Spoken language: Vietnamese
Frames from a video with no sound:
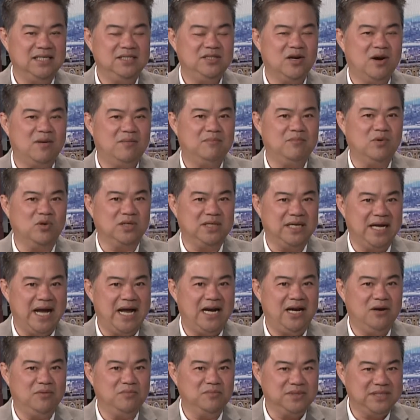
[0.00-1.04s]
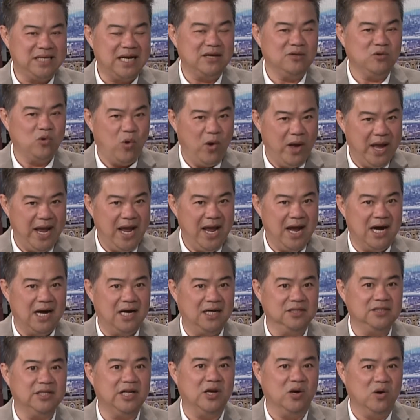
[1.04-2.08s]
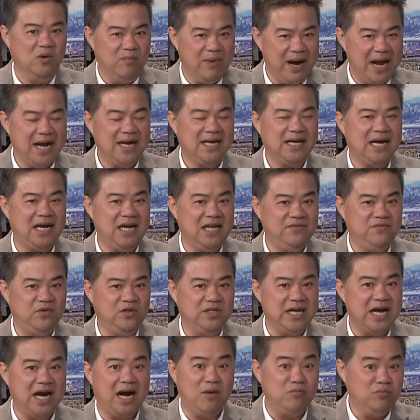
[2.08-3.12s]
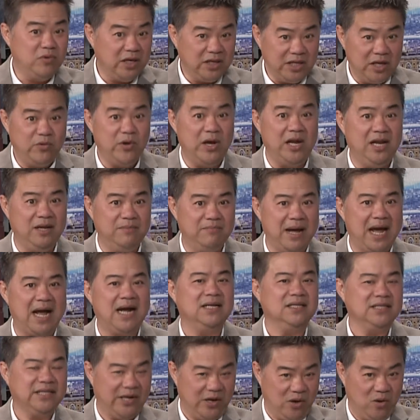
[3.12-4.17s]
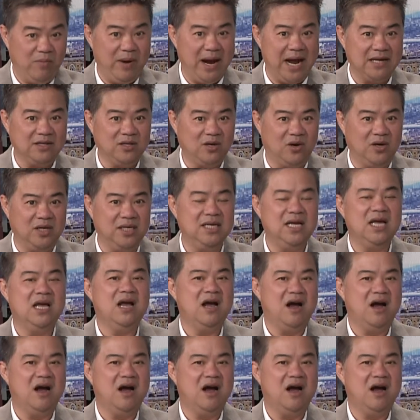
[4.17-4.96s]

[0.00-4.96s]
cho một gallon xăng thuế ở tiểu bang California, không nói tới thuế liên bang, tiểu bang thôi,